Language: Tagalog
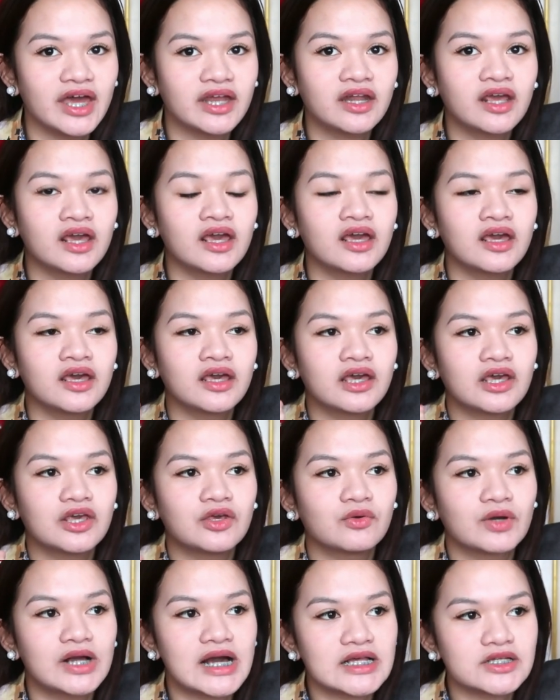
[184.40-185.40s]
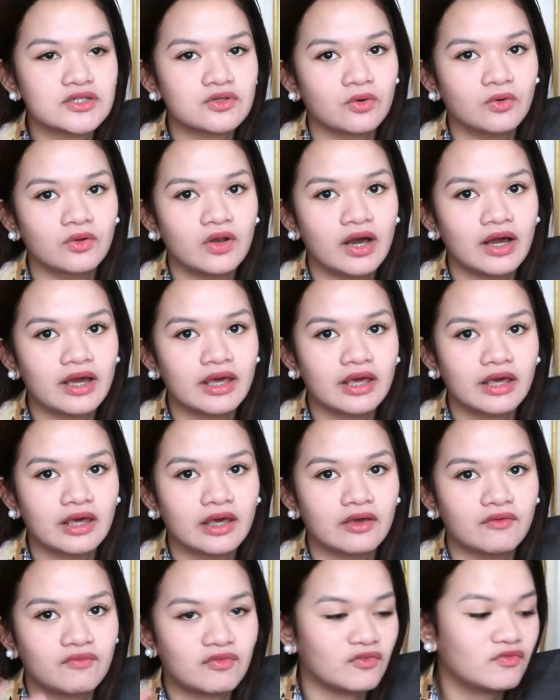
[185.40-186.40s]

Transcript: then yung gasto ko lang eh